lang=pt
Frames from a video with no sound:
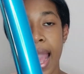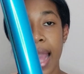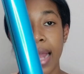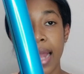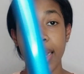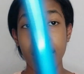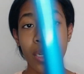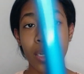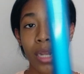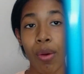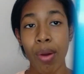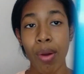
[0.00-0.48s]

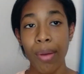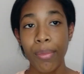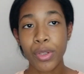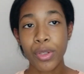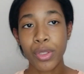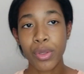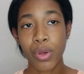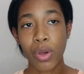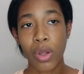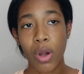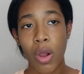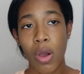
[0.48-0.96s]
Ela não é
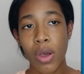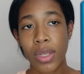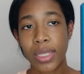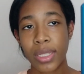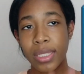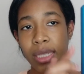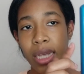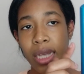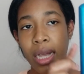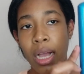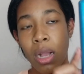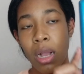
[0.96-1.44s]
muito
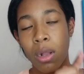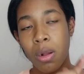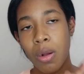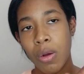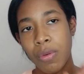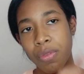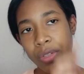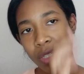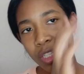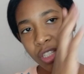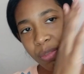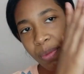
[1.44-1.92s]
grossa,
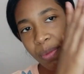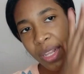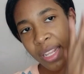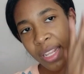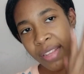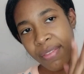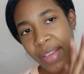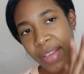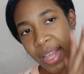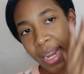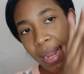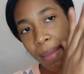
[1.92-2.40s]
como vocês
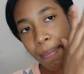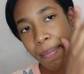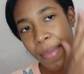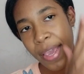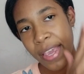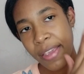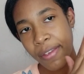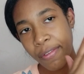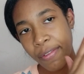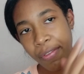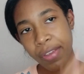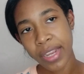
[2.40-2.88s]
podem ver, ela é
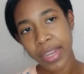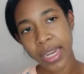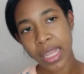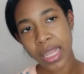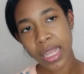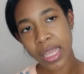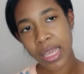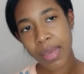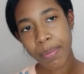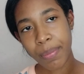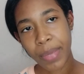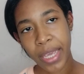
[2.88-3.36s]
bem
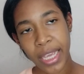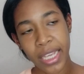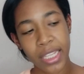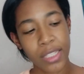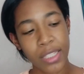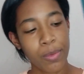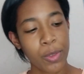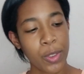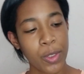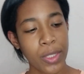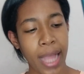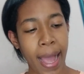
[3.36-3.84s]
fininha
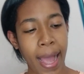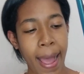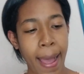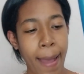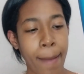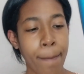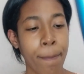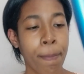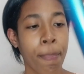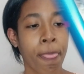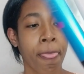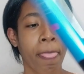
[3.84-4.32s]
mesmo,
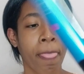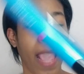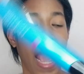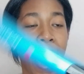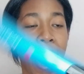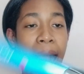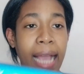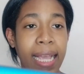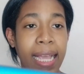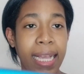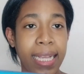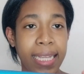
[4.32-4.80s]
tá?
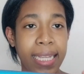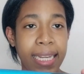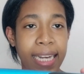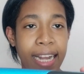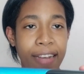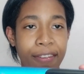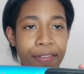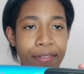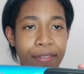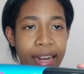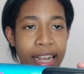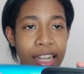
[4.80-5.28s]
Aí aqui
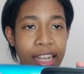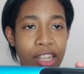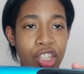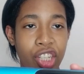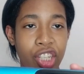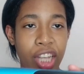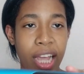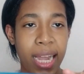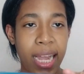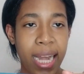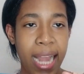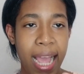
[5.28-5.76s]
na
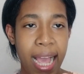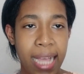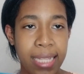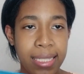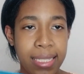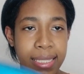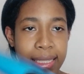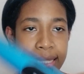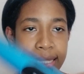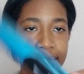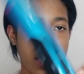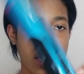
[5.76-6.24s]
frente ela é
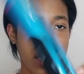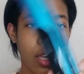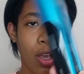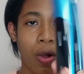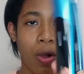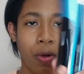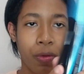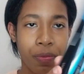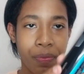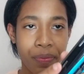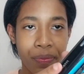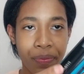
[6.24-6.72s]
assim,
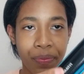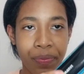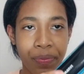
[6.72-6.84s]
ó.